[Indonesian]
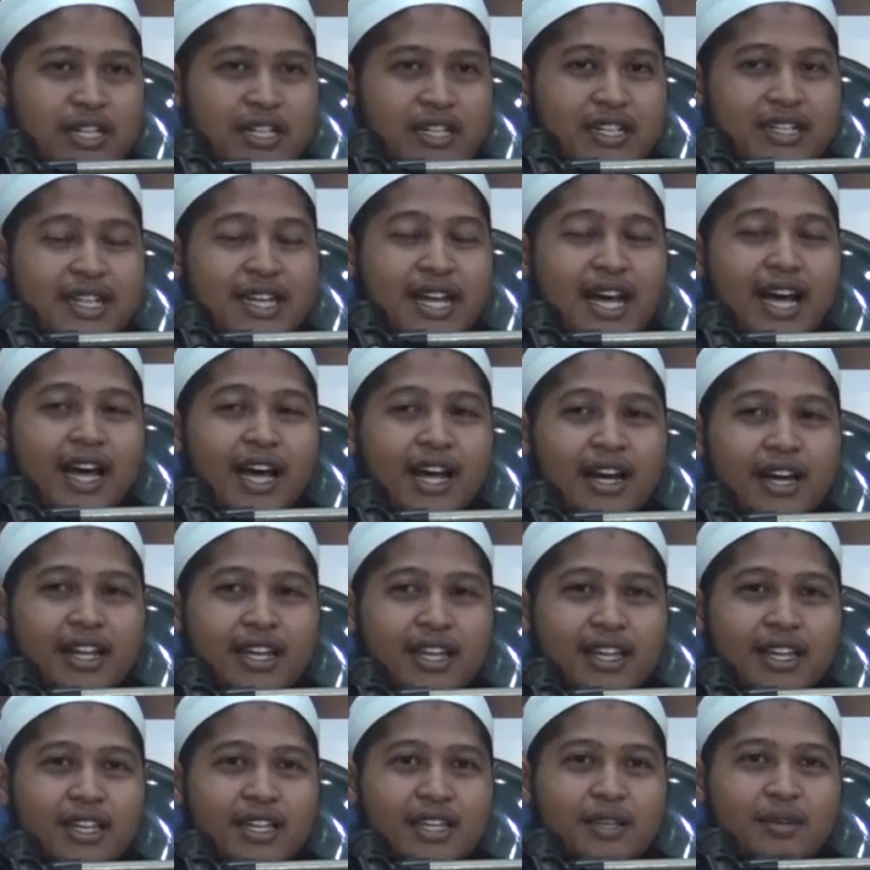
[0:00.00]

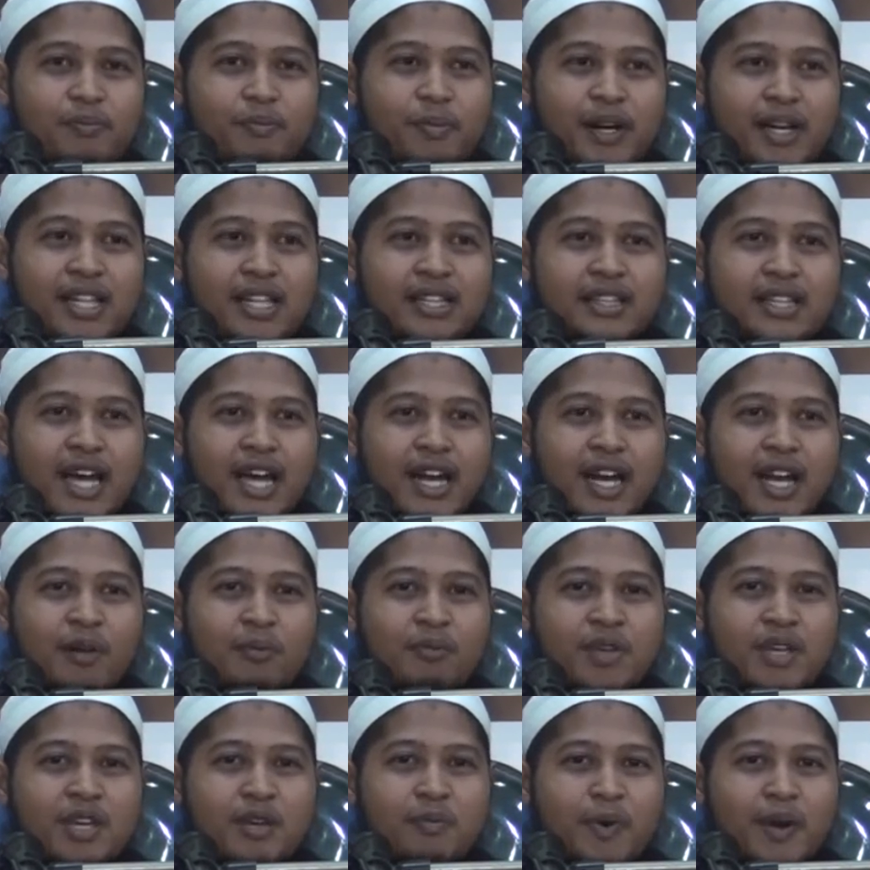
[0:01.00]
Dari perintah
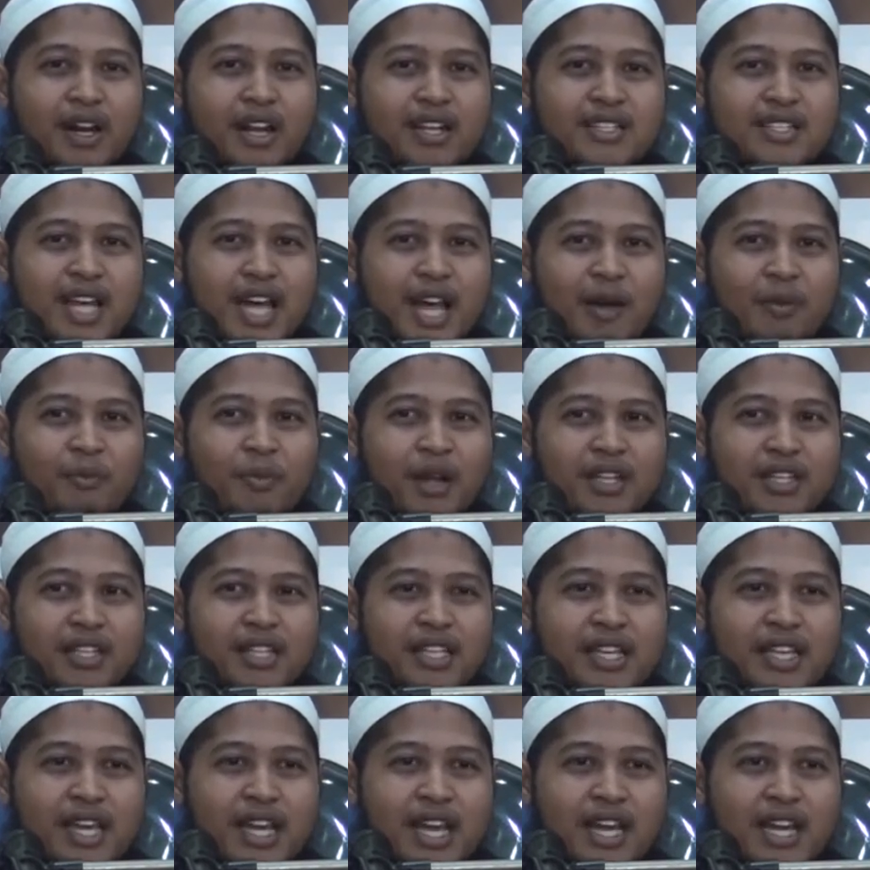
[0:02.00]
Nabi kepada sahabat
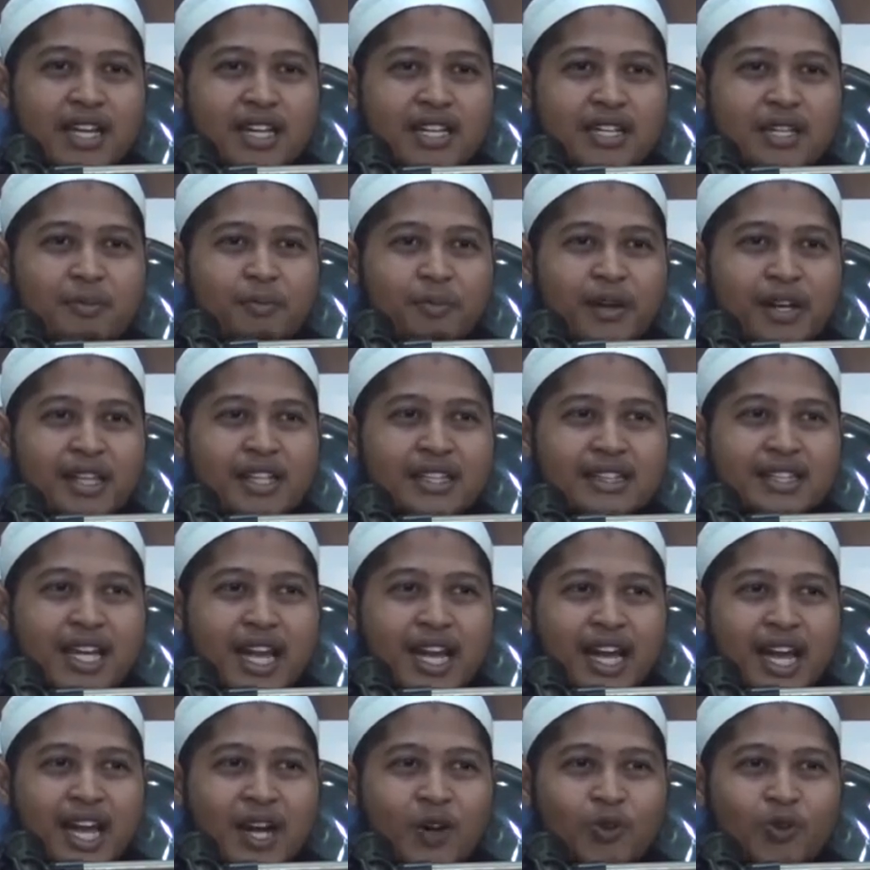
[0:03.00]
yang
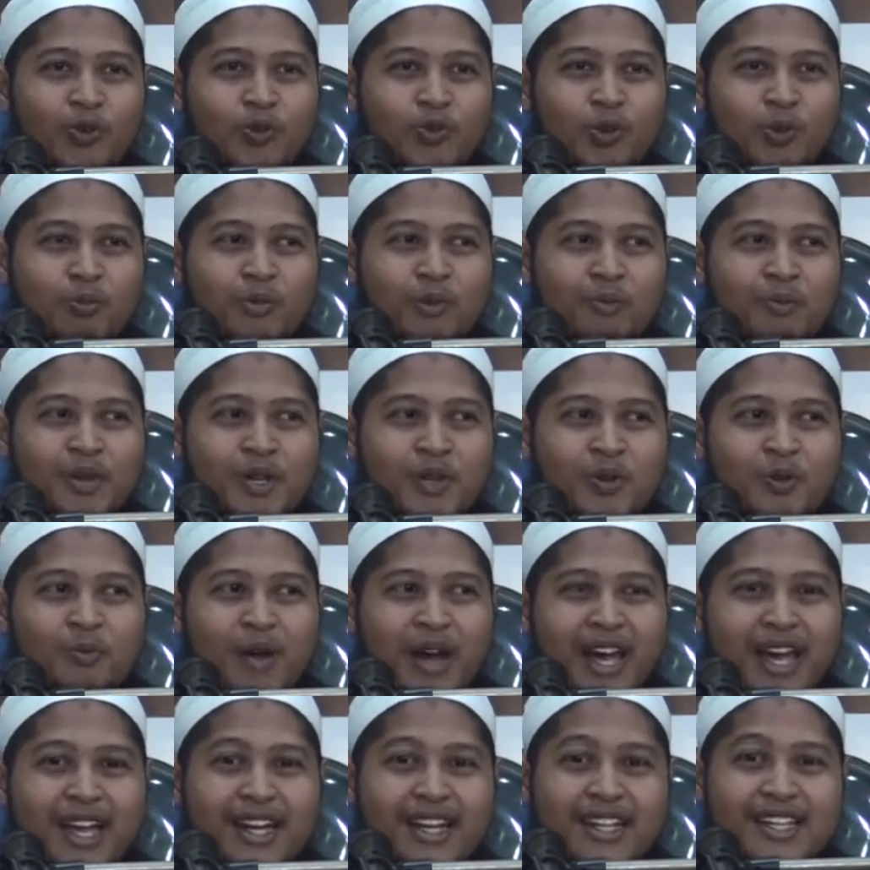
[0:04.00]
diperintahkan untuk meminum
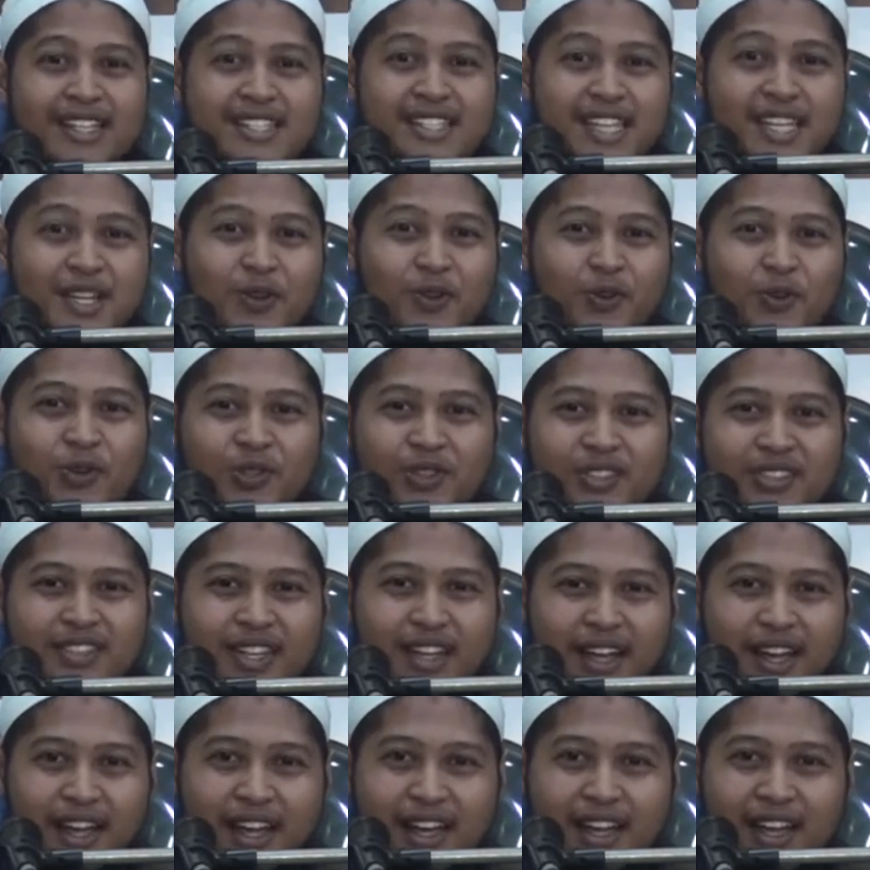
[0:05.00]
air kencing
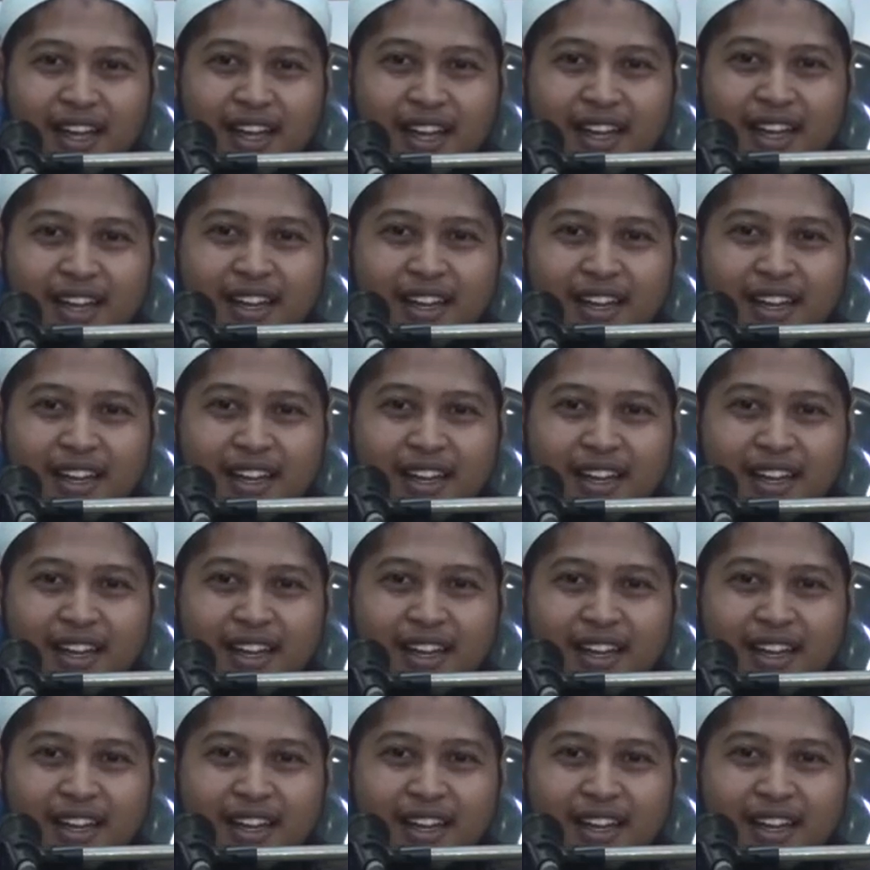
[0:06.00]
unta.